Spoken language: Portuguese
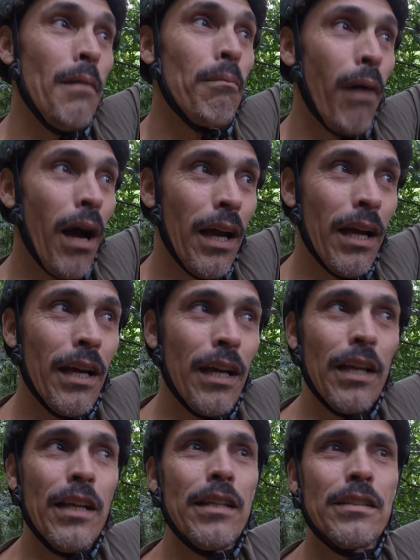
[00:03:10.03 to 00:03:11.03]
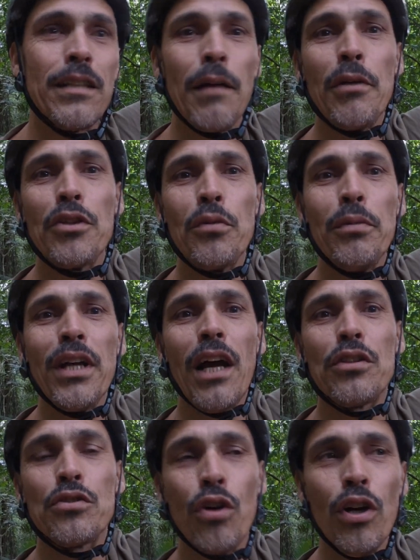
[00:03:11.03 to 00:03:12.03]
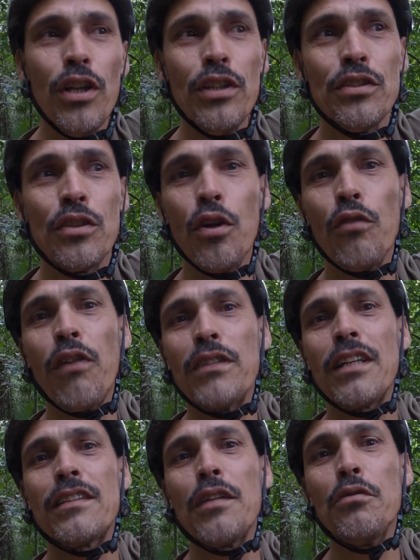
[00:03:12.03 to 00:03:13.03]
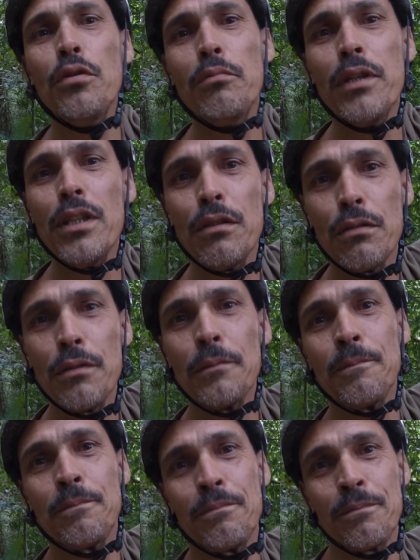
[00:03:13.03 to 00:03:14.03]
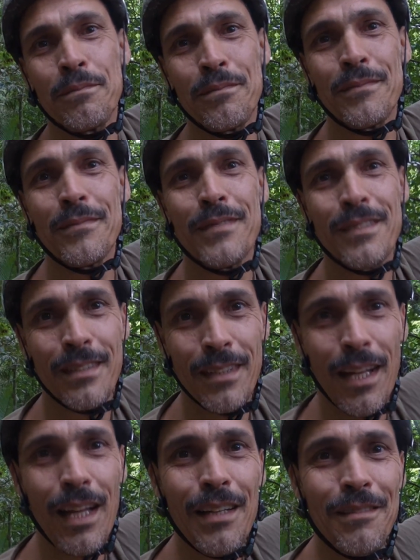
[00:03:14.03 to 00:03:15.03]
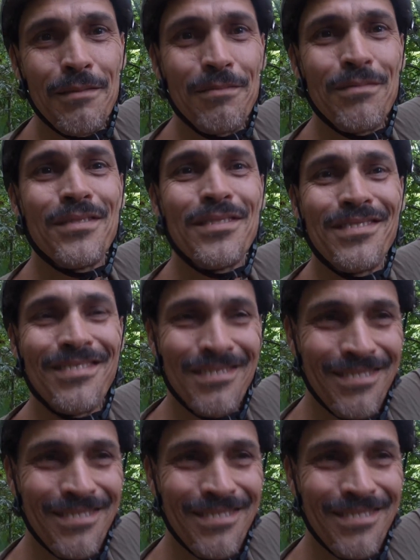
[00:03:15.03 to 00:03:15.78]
Mas as minhas obrigações eu faço até dormindo. É, é isso aí.